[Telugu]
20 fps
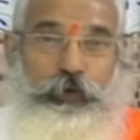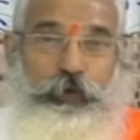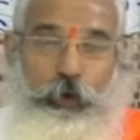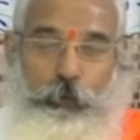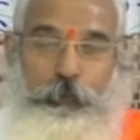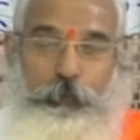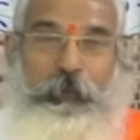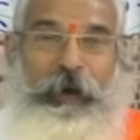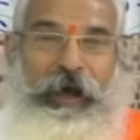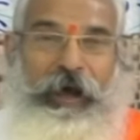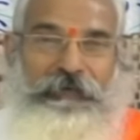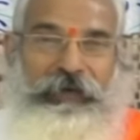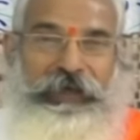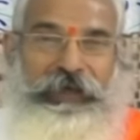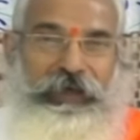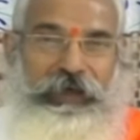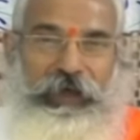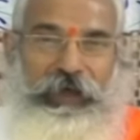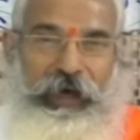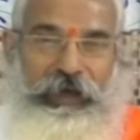
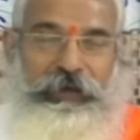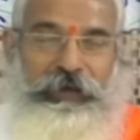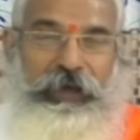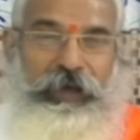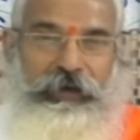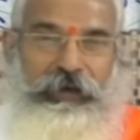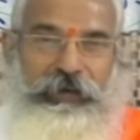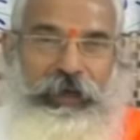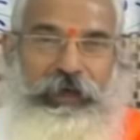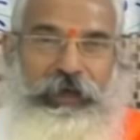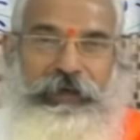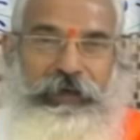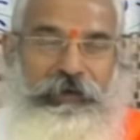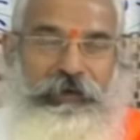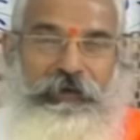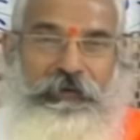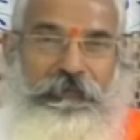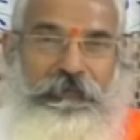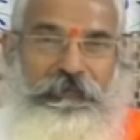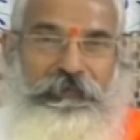తిరుప్పావై అంటారు దాన్ని
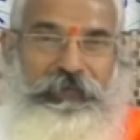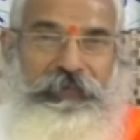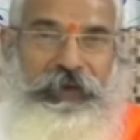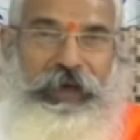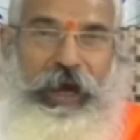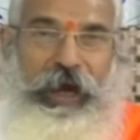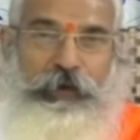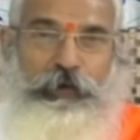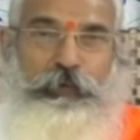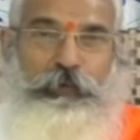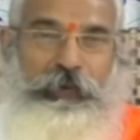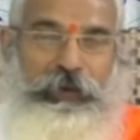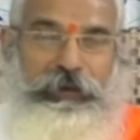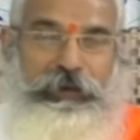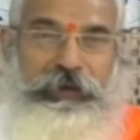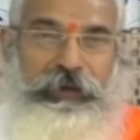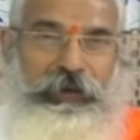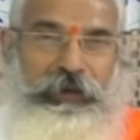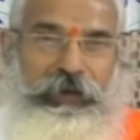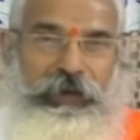
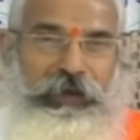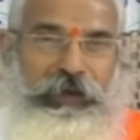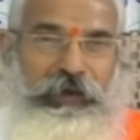అటువంటి